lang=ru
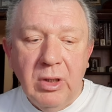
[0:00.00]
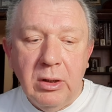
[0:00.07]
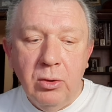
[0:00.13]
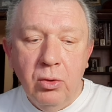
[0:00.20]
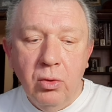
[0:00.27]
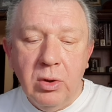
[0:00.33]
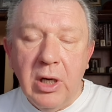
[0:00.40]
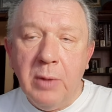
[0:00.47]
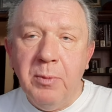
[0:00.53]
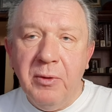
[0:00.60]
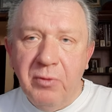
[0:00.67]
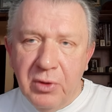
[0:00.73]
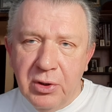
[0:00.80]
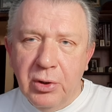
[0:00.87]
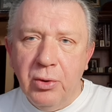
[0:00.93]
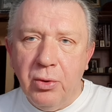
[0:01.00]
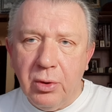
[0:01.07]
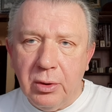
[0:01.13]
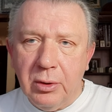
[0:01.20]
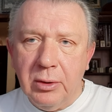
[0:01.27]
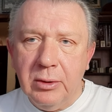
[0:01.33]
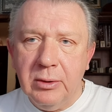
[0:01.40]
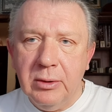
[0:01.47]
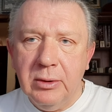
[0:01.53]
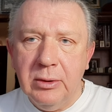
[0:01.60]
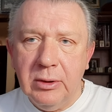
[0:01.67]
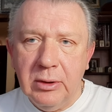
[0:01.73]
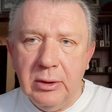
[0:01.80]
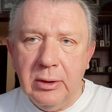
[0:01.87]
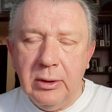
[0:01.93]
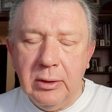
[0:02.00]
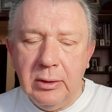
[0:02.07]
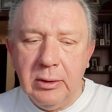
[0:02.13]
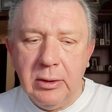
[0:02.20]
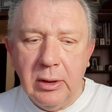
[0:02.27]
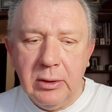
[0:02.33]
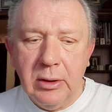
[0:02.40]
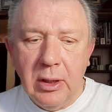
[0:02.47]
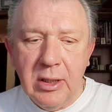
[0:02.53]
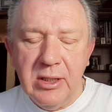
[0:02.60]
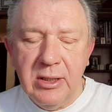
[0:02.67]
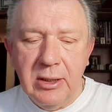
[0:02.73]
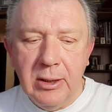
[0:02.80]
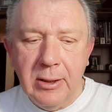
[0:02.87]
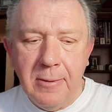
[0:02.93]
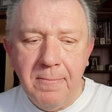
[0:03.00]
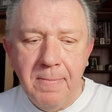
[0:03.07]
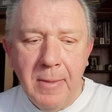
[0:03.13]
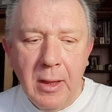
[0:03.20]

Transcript: ну, как повезет, э, это Россия.